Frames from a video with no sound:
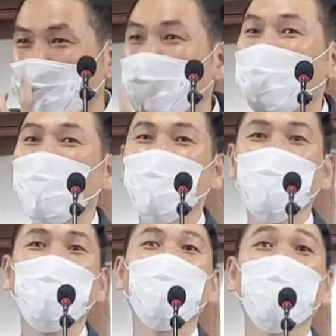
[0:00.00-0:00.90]
들어가고
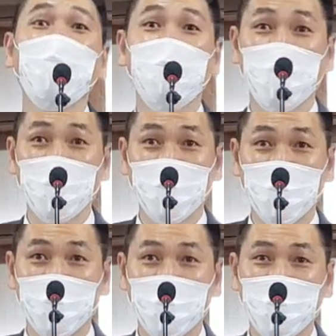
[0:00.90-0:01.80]
눈물을
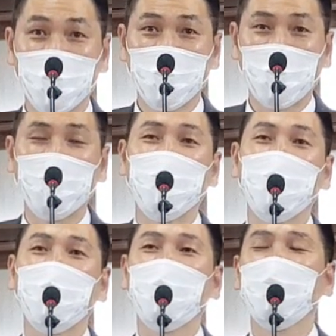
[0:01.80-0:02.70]
흘리시더라고요.
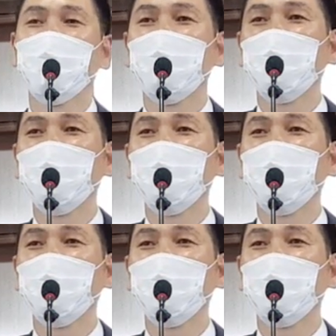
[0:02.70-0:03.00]
아버지